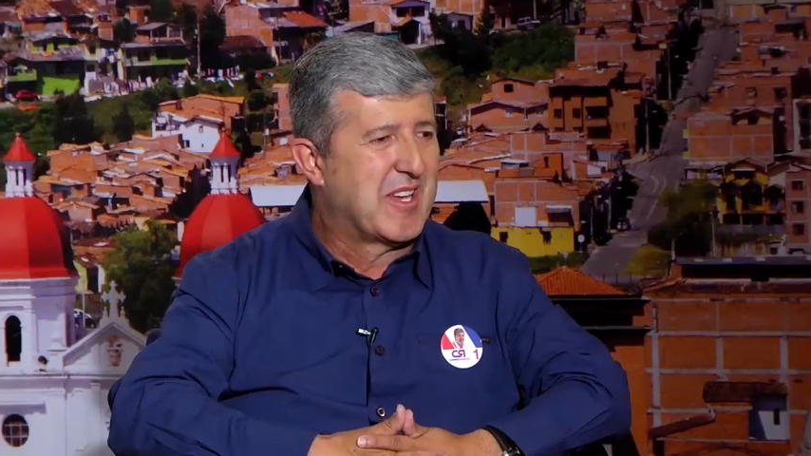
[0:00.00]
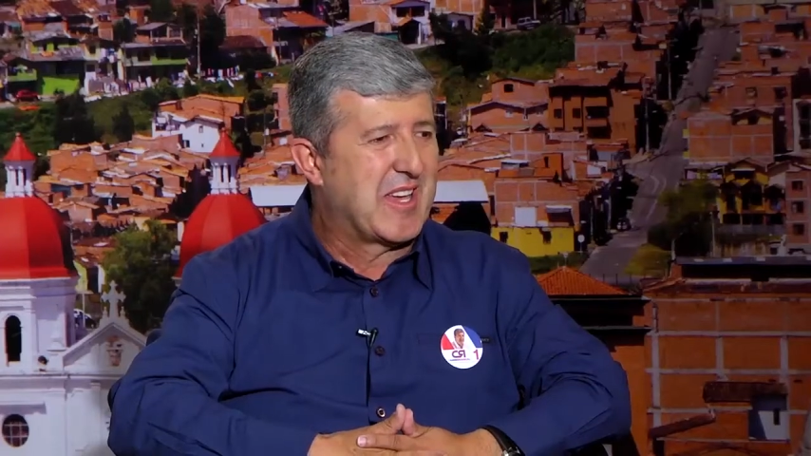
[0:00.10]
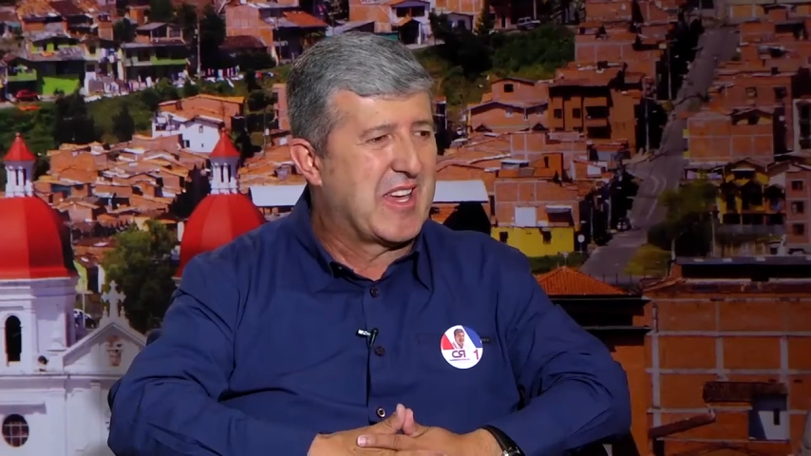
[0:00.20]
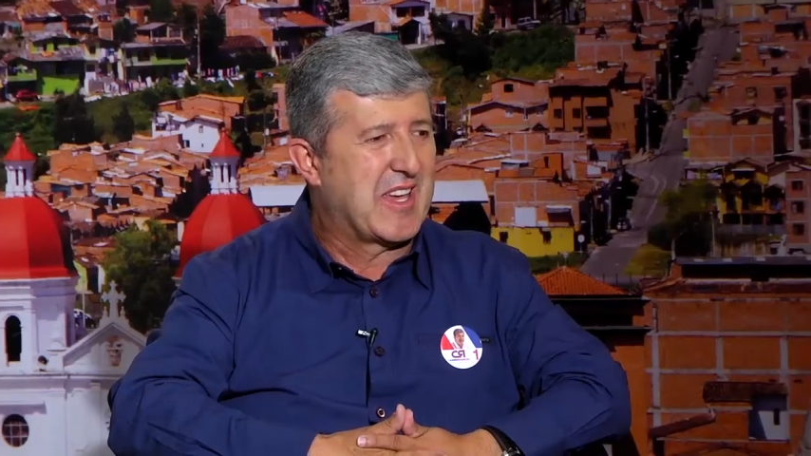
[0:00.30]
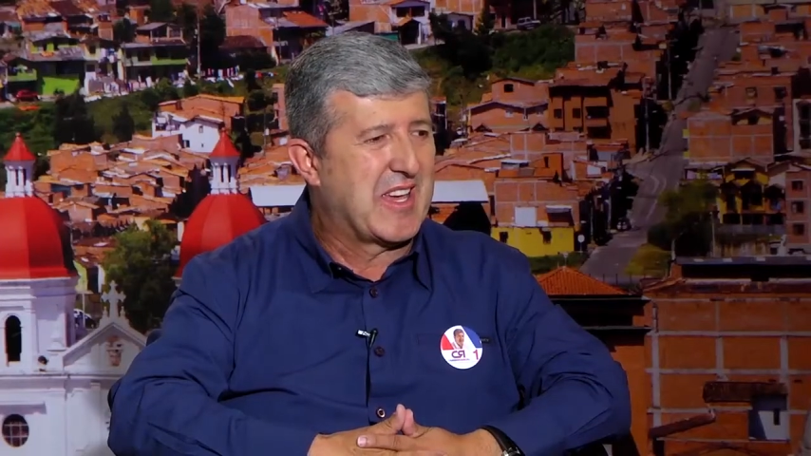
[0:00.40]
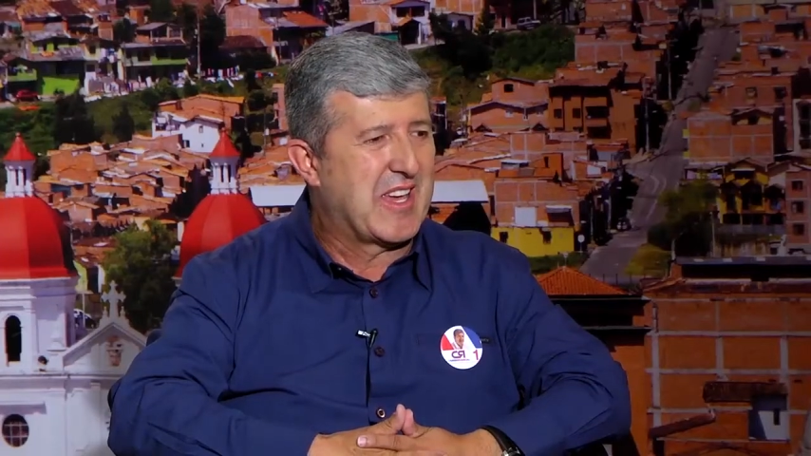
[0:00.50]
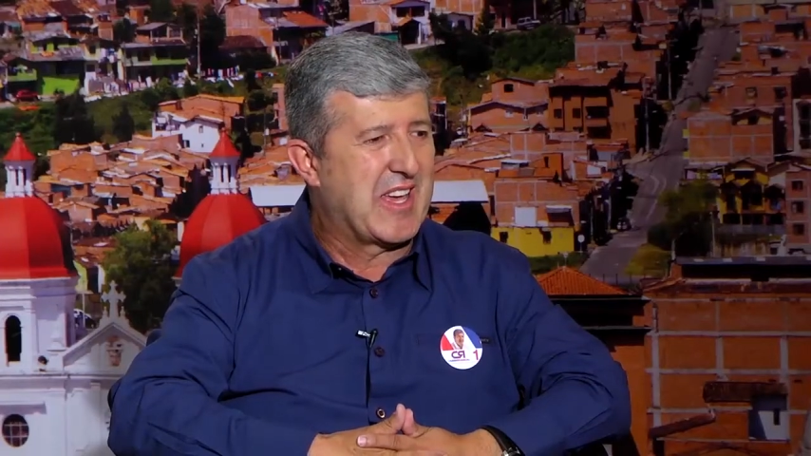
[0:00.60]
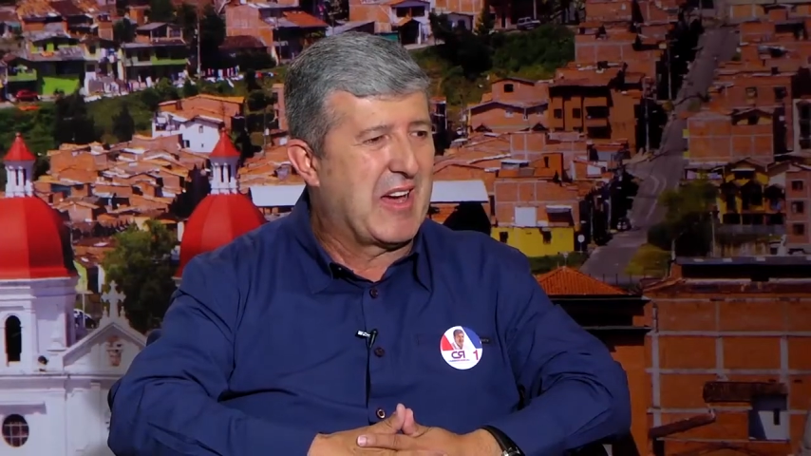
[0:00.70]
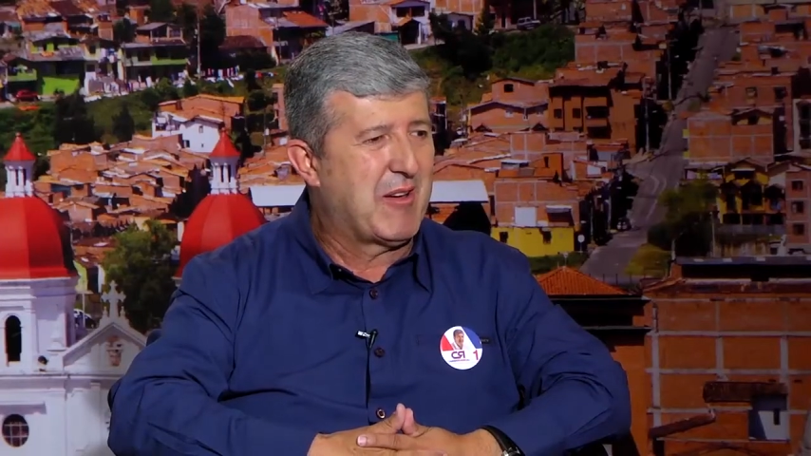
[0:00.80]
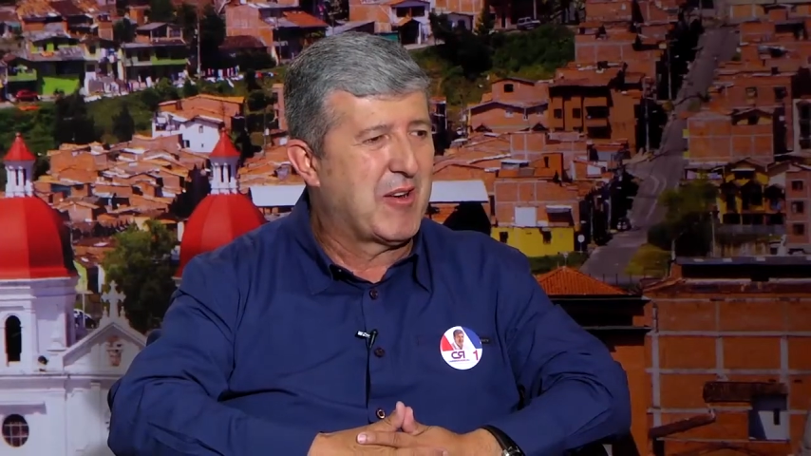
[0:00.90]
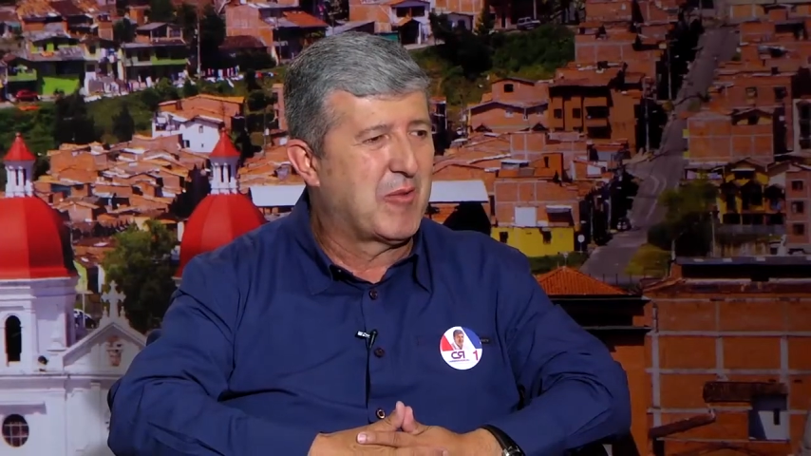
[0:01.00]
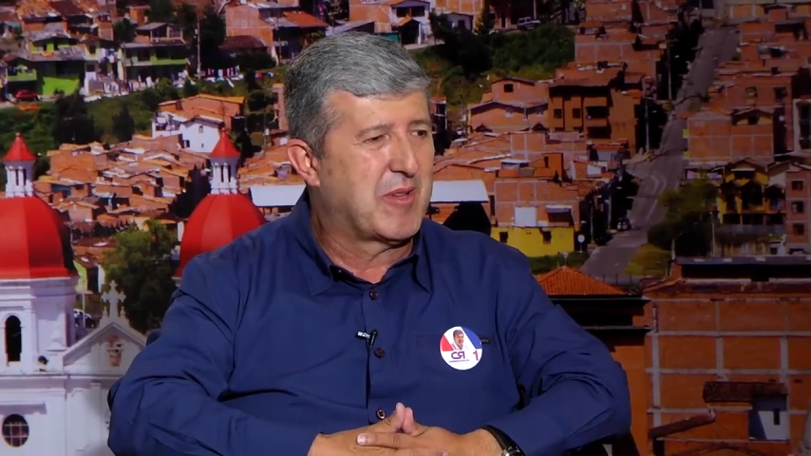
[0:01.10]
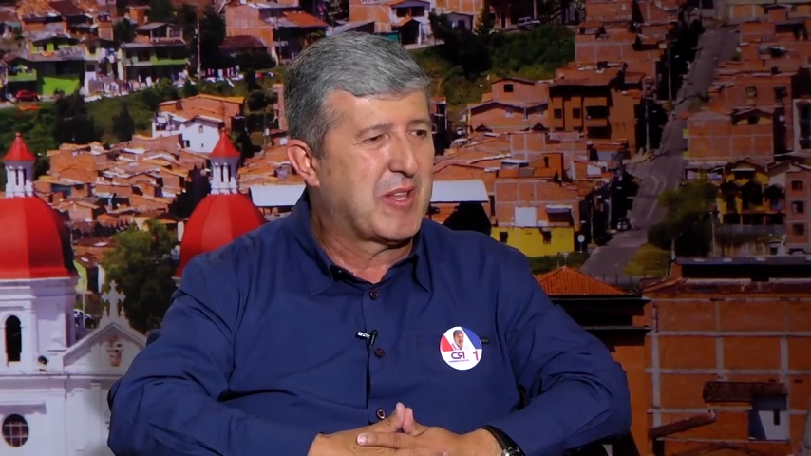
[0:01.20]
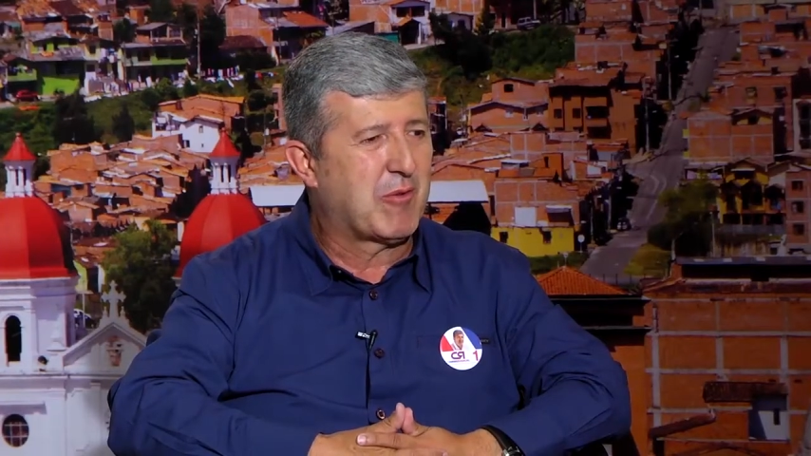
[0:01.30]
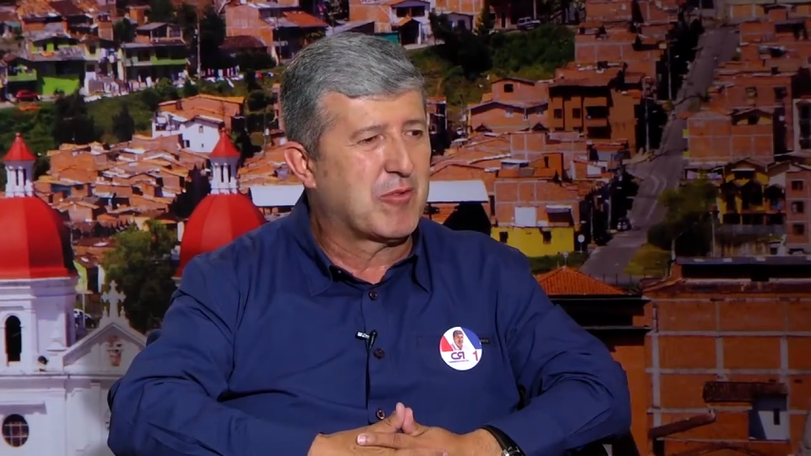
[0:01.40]
Eh, a ver,
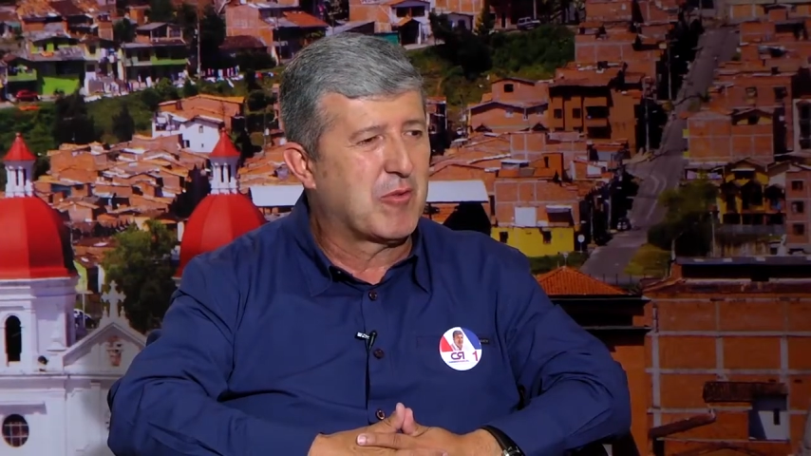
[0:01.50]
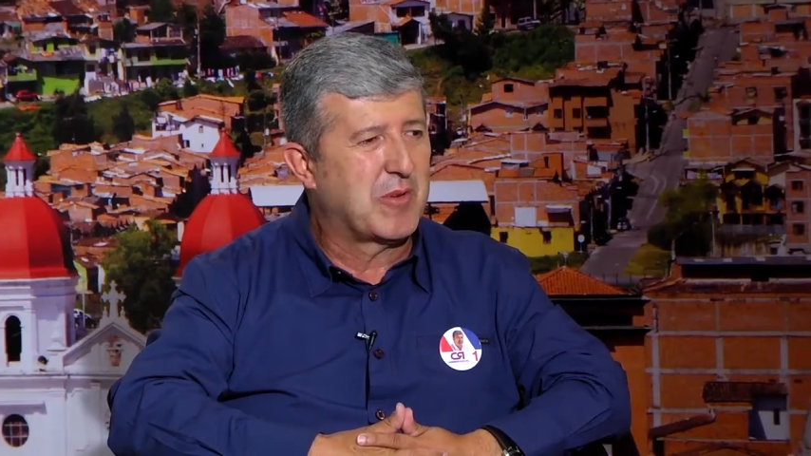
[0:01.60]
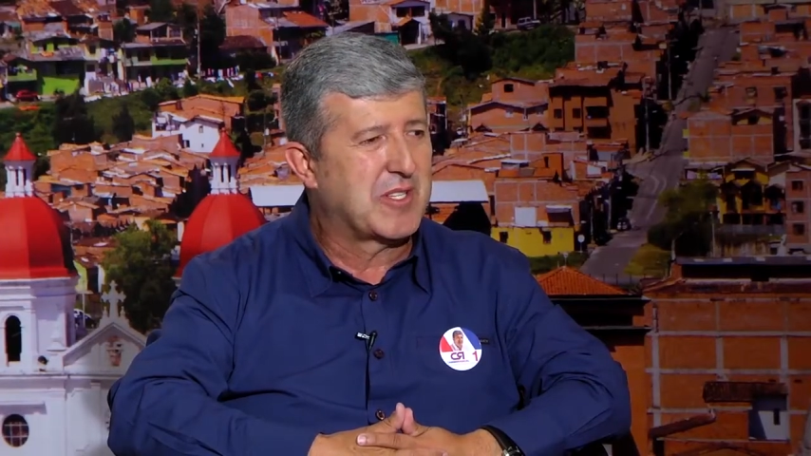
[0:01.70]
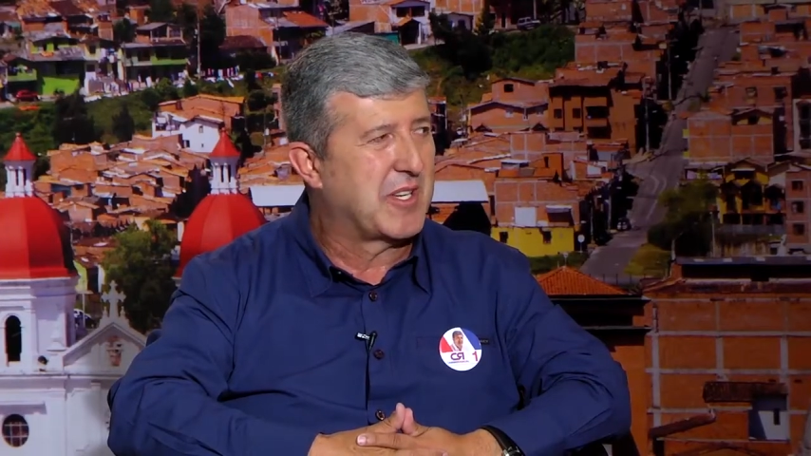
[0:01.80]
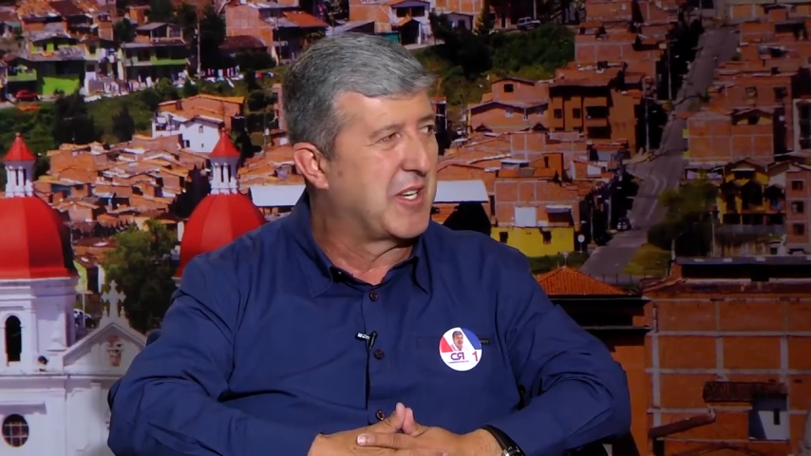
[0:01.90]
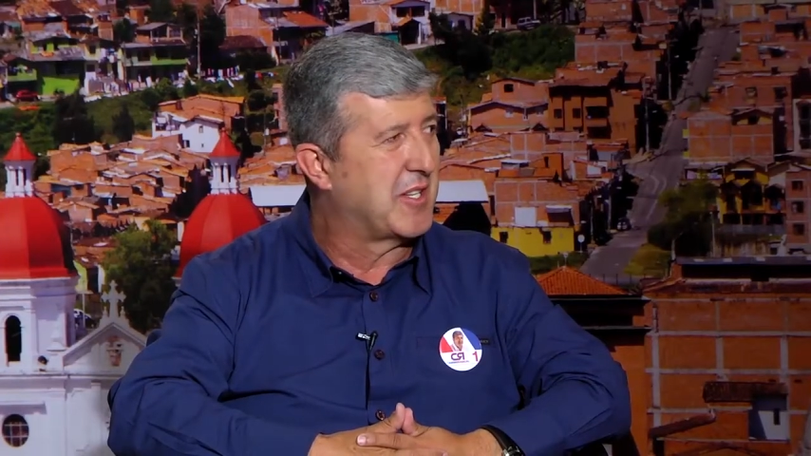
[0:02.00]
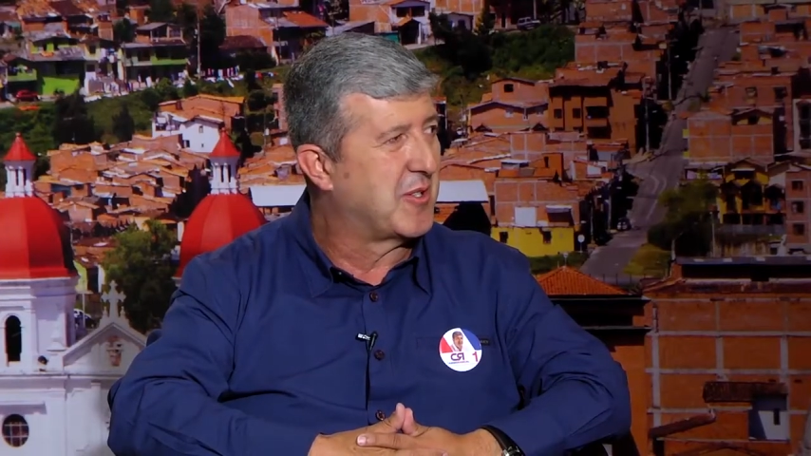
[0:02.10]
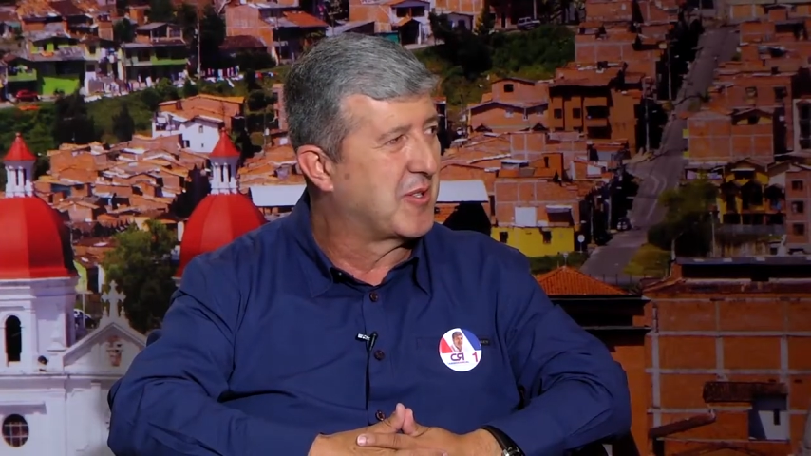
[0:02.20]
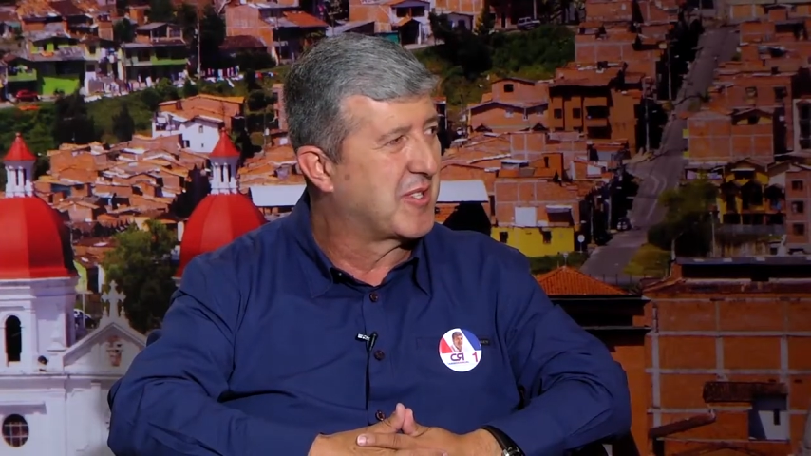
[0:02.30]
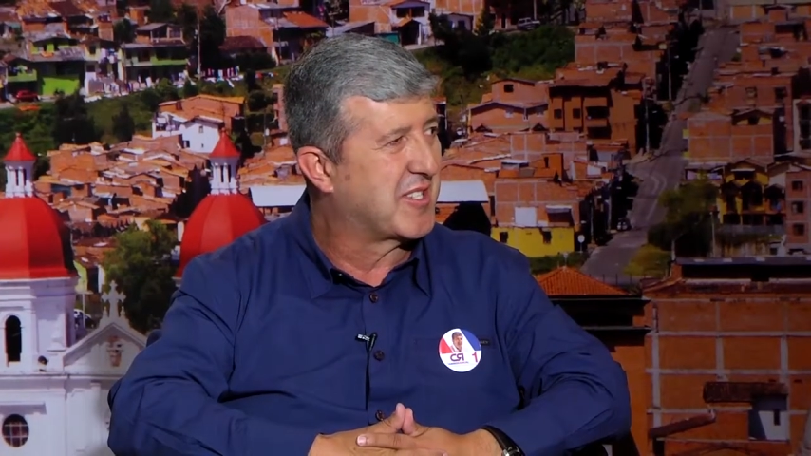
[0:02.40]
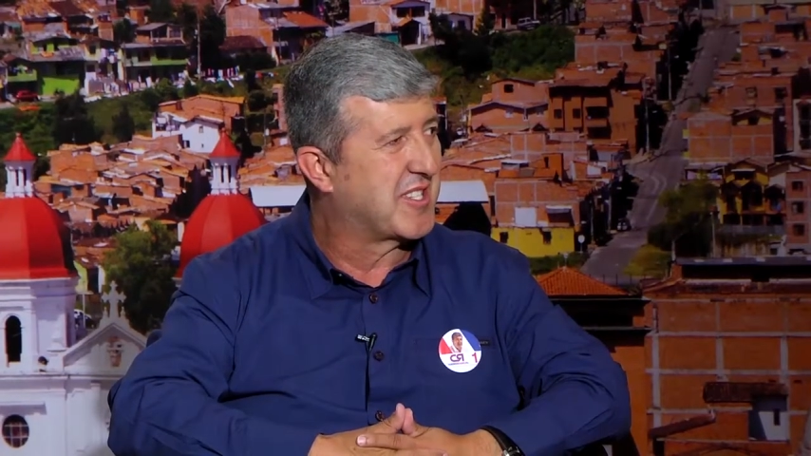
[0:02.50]
hombre, te Pues estar en lo público, pues.